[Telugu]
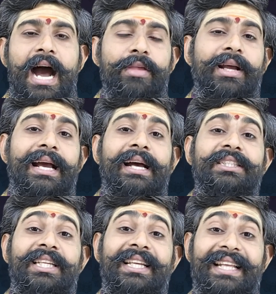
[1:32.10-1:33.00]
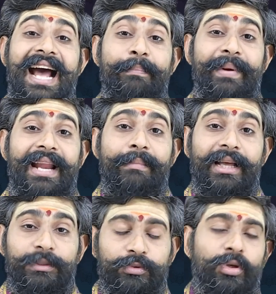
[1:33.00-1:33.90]
ఆ యొక్క శనిగ్రహ
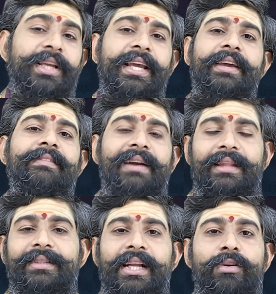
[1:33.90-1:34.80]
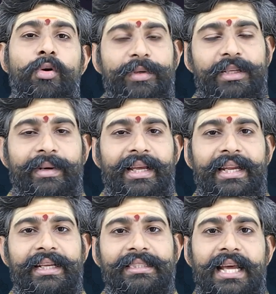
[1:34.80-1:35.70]
బాధ తొలగి వాళ్ళందరికీ కూడా ఉపశమనం
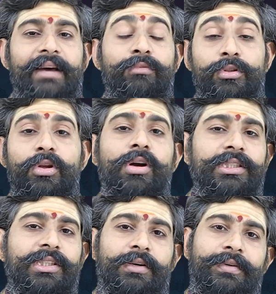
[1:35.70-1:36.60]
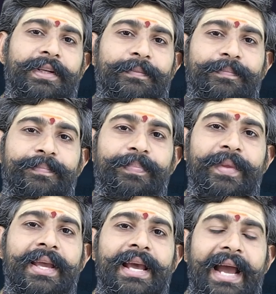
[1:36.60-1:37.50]
కలిగి చాలా వృద్ధిలోకి వస్తారు అని
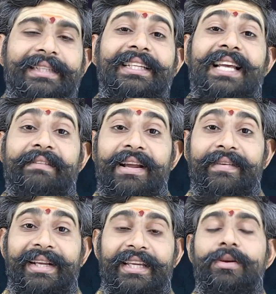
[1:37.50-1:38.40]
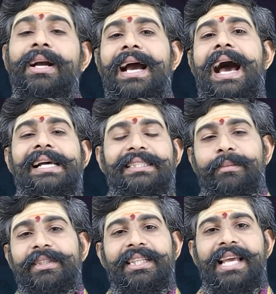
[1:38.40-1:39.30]
అయితే ఎవరెవరికి యొక్క
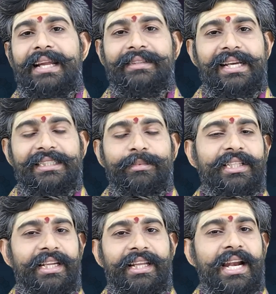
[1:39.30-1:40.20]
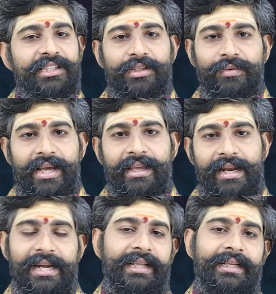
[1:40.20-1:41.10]
అష్టమ శని అర్ధాష్టమ శని ఏలినాటి శని ఉన్నాయి
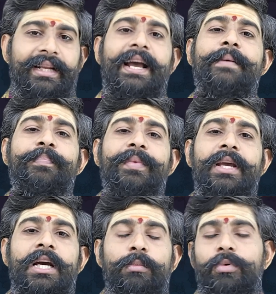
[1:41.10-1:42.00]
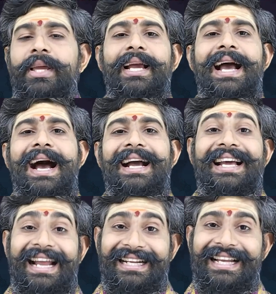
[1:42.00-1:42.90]
అన్నట్లయితే కనుక ముఖ్యంగా
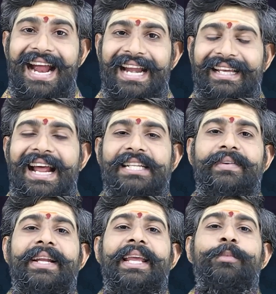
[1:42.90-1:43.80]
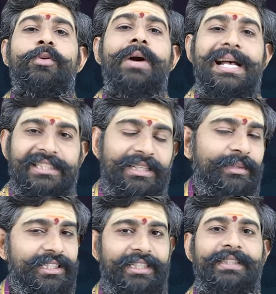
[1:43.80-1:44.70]
కర్కాటక రాశి వారికి ఏమో
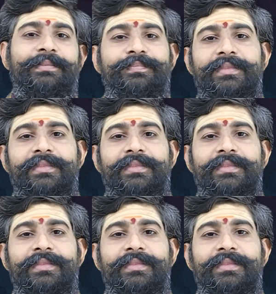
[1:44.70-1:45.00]
అష్టమ శని